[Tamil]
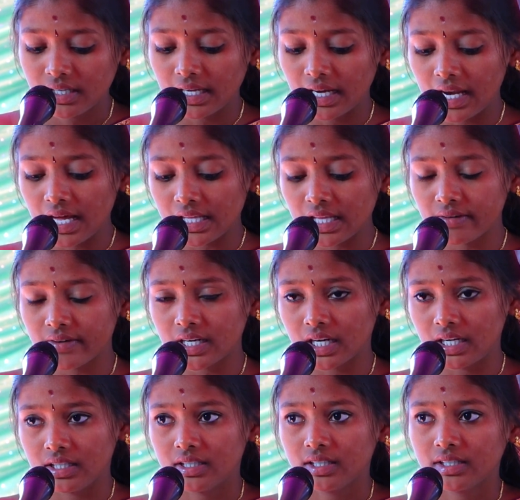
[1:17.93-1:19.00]

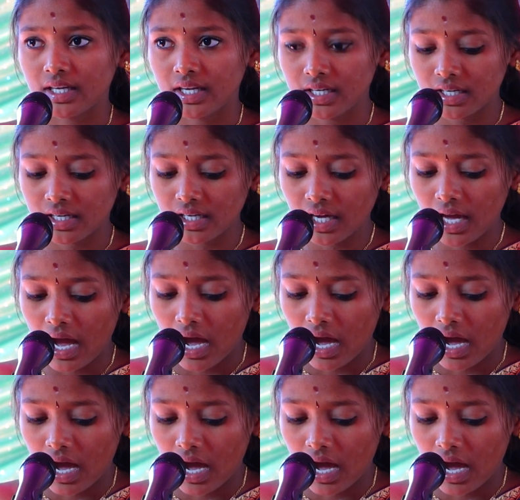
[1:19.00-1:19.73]
இயலாதவர்கள் என்று